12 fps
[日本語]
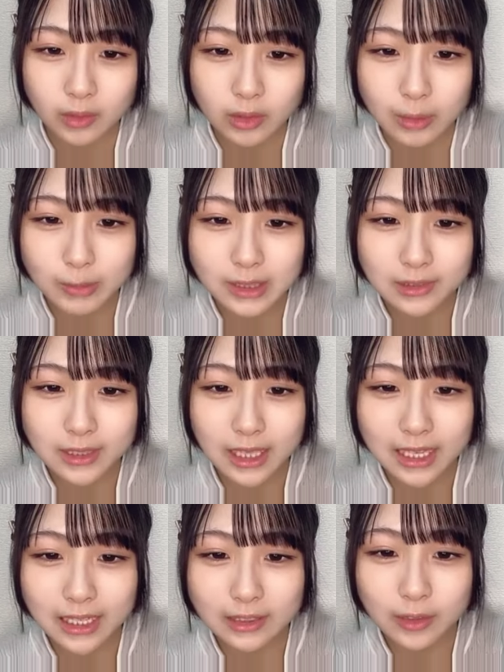頭弱視あ
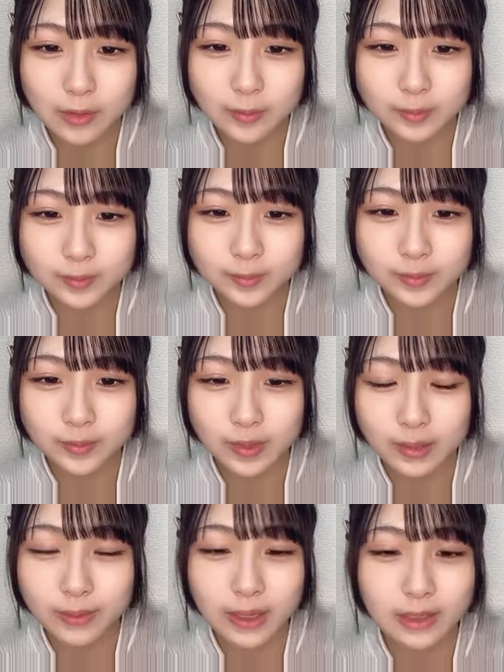りがとう
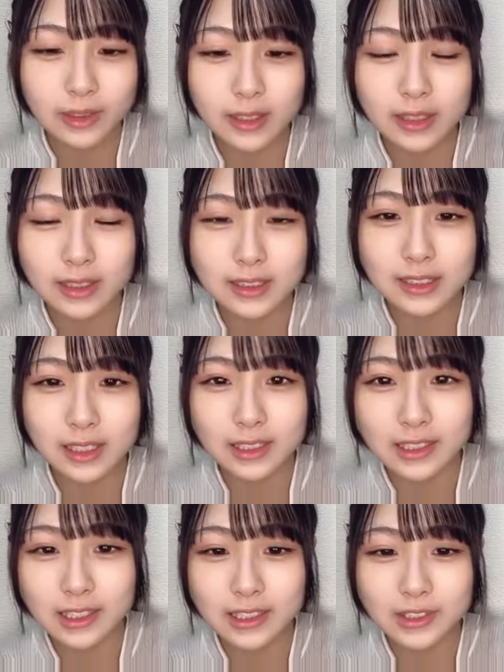やばいあと2か月で
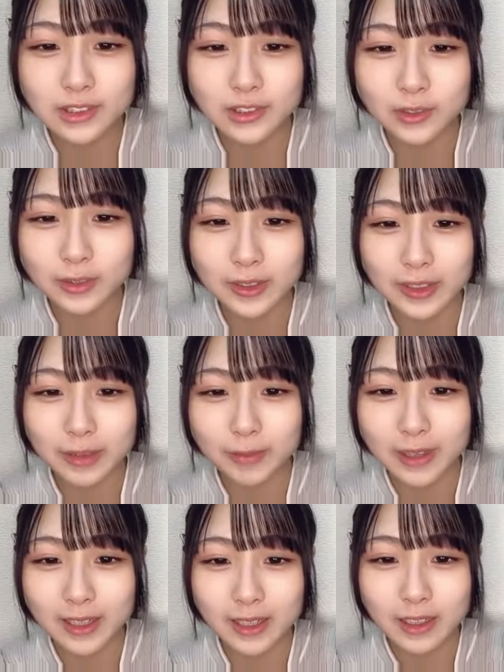2024終わんのやば
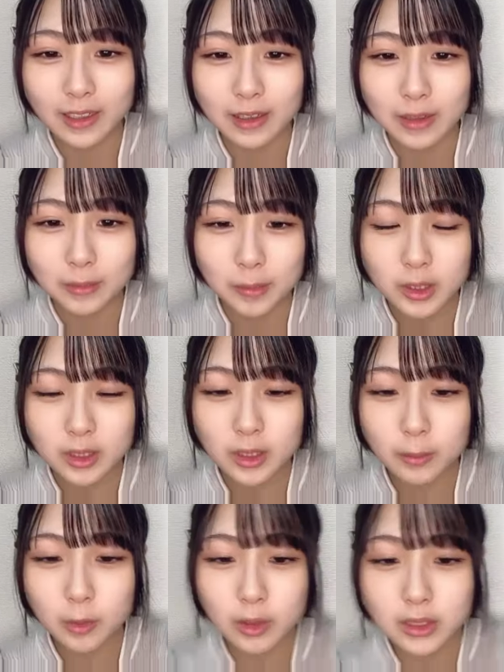い私
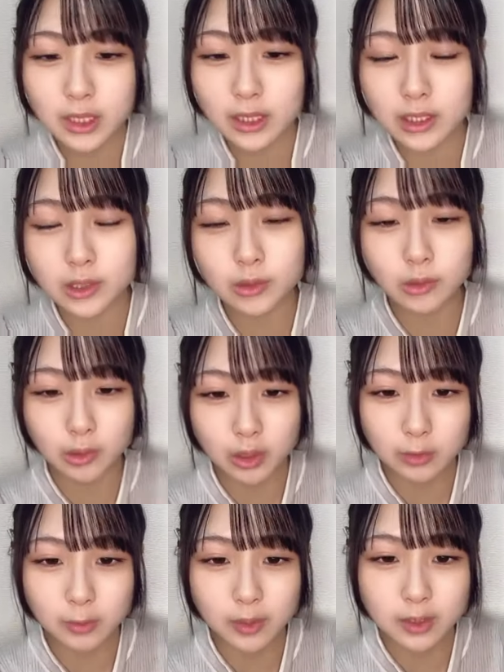はもう2025の
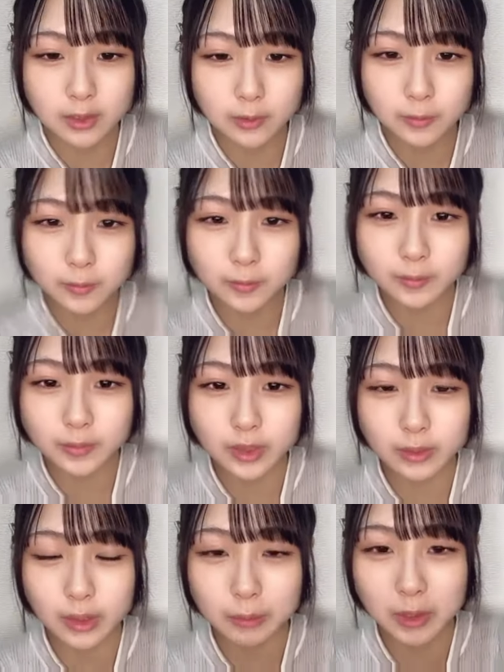気分ですよ
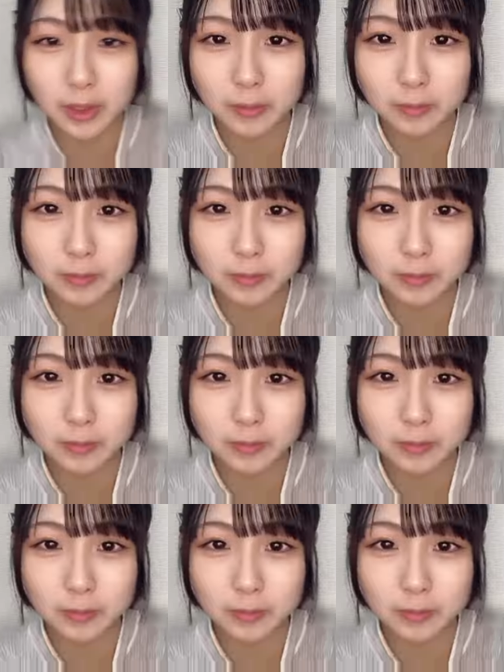ちなみに